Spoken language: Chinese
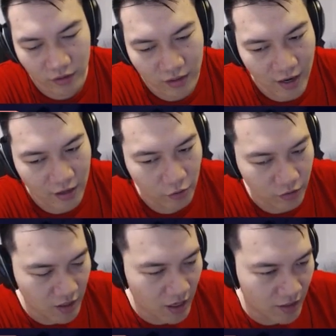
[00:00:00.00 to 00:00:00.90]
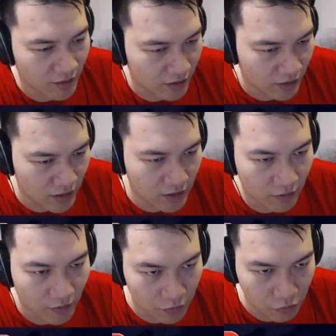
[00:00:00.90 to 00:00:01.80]
卡雷苟斯可以让你第一张
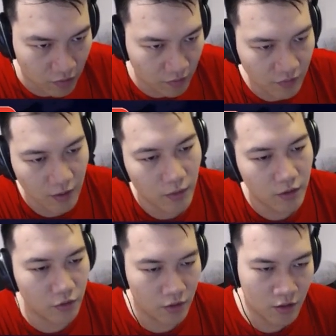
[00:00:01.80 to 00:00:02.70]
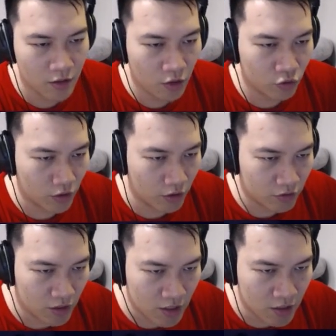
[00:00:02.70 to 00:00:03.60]
法术0费嘛，所以创造
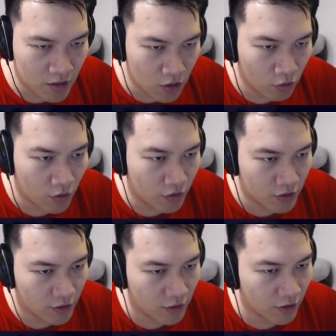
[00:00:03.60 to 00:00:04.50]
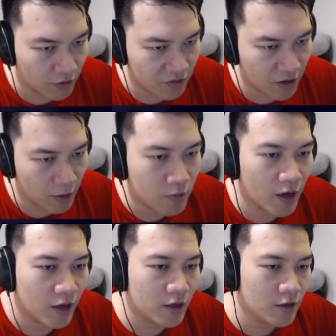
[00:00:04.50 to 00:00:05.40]
之力有可能是一个0费的
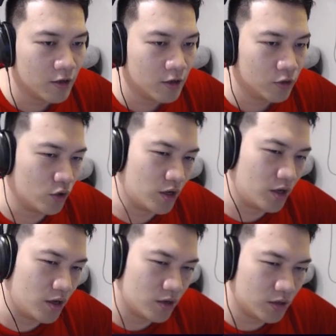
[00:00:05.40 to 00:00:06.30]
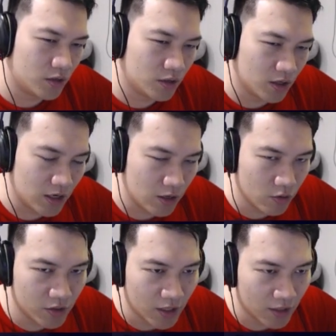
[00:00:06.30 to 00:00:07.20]
牌，所以这理
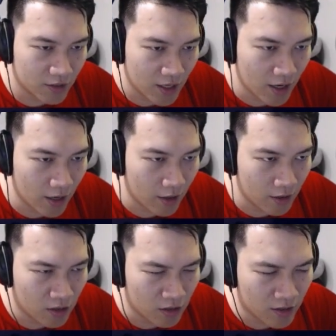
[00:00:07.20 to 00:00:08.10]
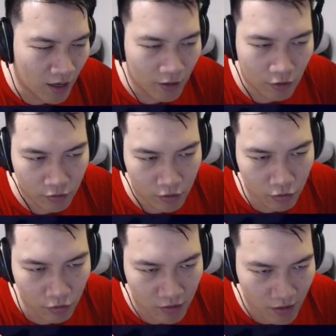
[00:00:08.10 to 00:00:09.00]
论上在卡雷苟斯
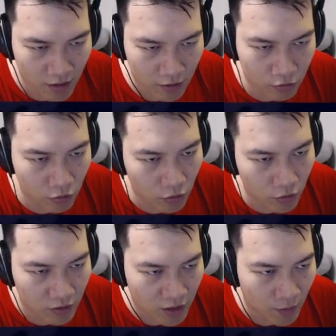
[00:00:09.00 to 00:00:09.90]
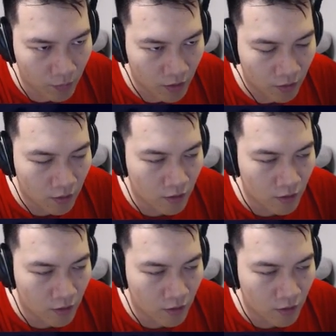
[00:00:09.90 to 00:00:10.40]
存在的状况下面，